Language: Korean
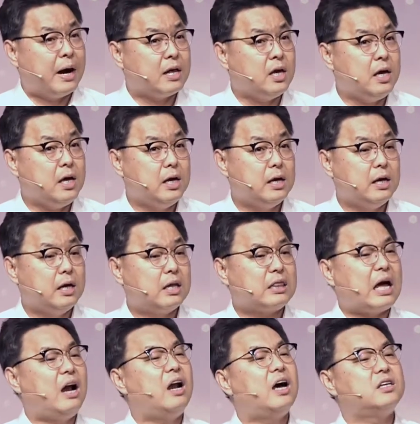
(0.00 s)
많이
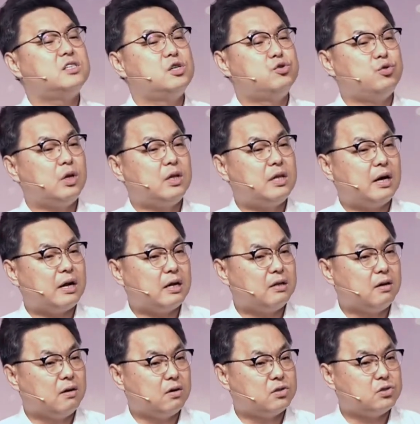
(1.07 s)
달라질 수
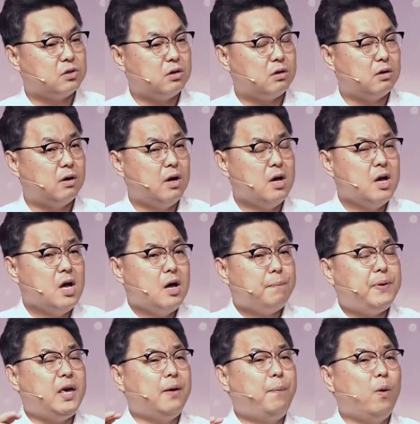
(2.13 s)
있다라는 거죠.
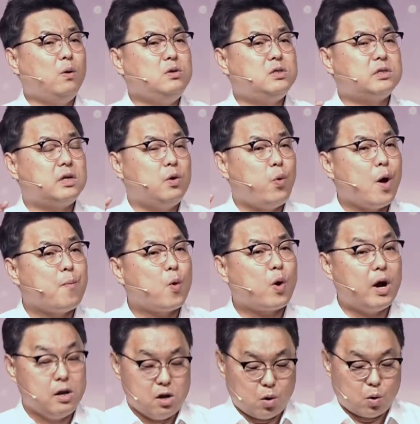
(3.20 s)
비본질을
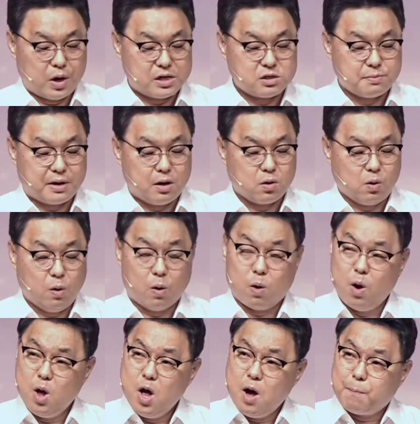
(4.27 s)
회복하려고 하지
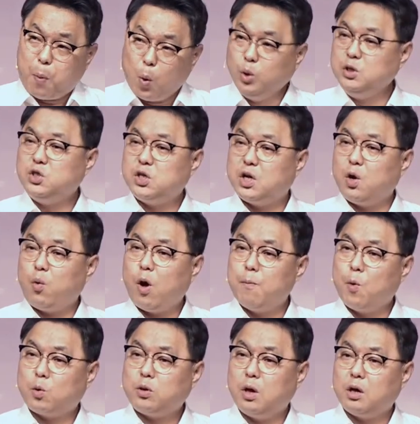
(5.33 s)
말고 본질이
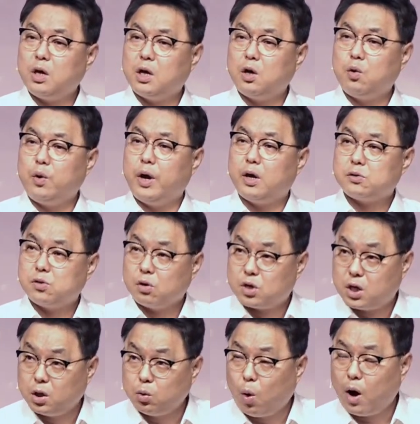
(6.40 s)
회복되기를 위해서
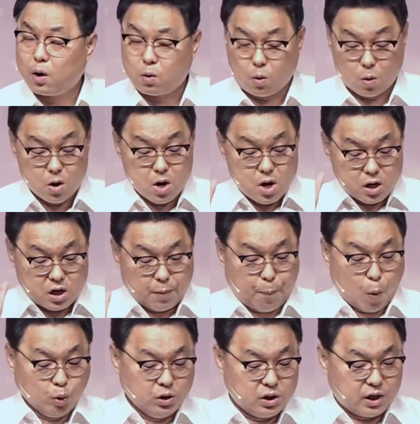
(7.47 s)
기도하고 그
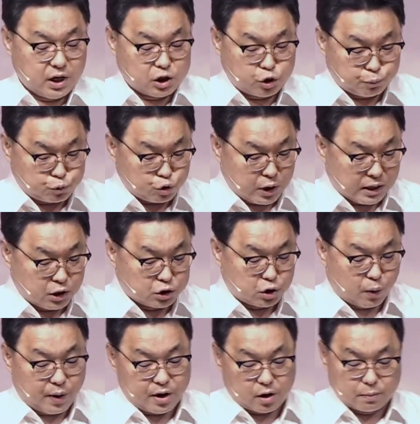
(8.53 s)
본질에 집중하는
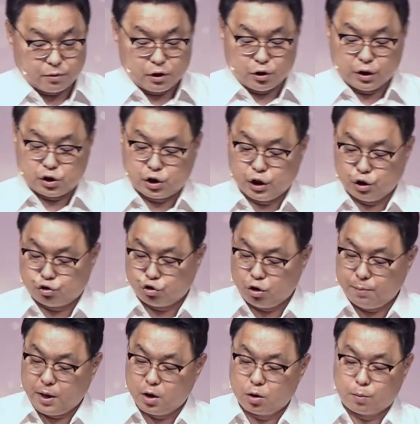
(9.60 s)
저와 여러분들 되시길
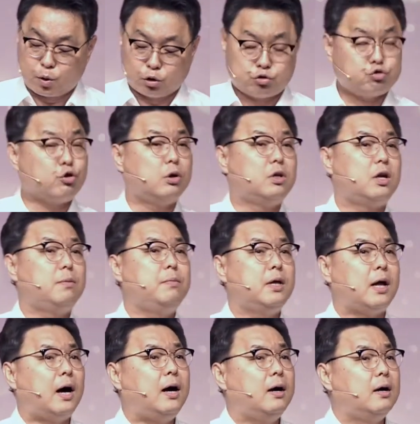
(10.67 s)
주님의 이름으로
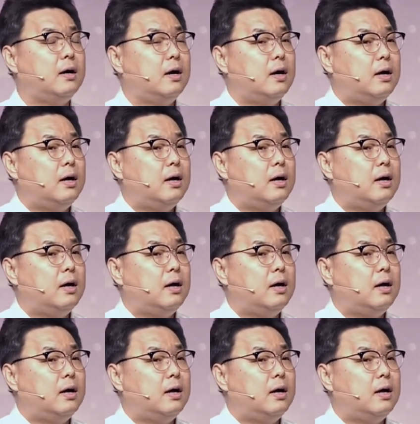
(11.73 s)
축원드립니다.